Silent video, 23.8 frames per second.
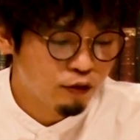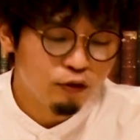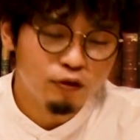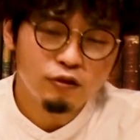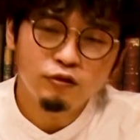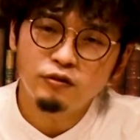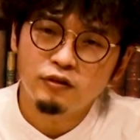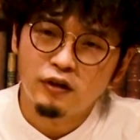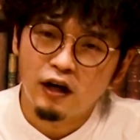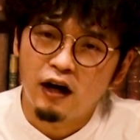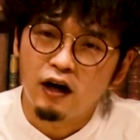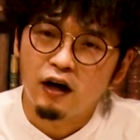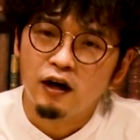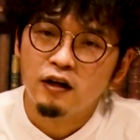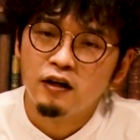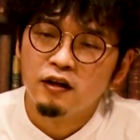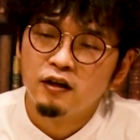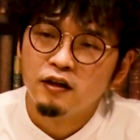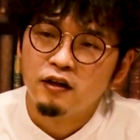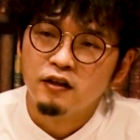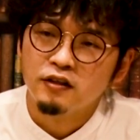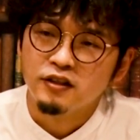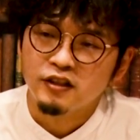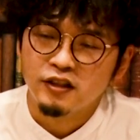というか
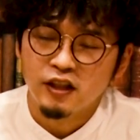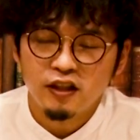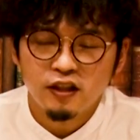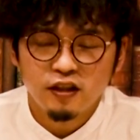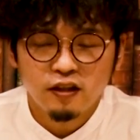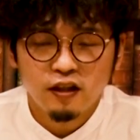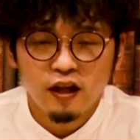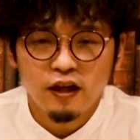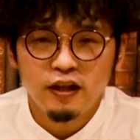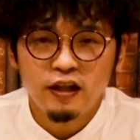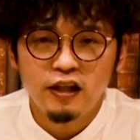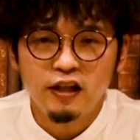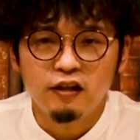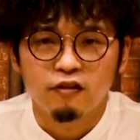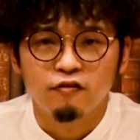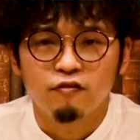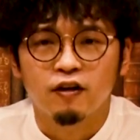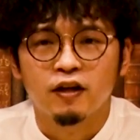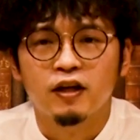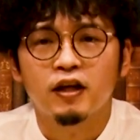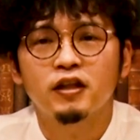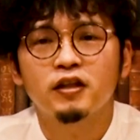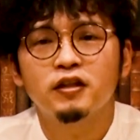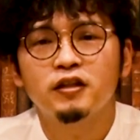絶対に
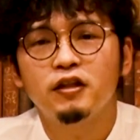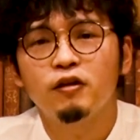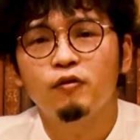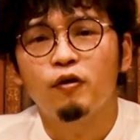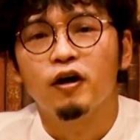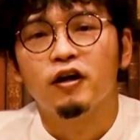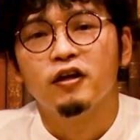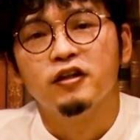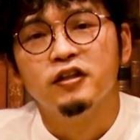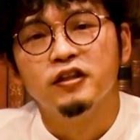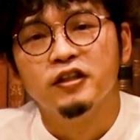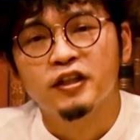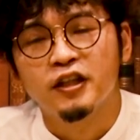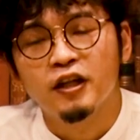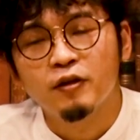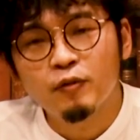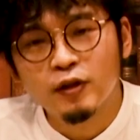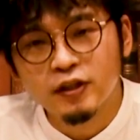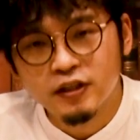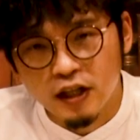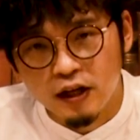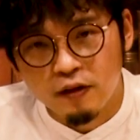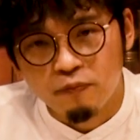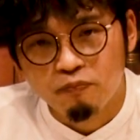笑ってはいけ
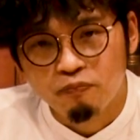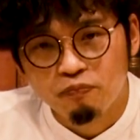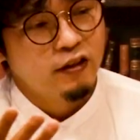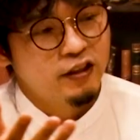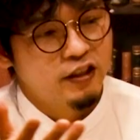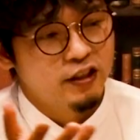ません。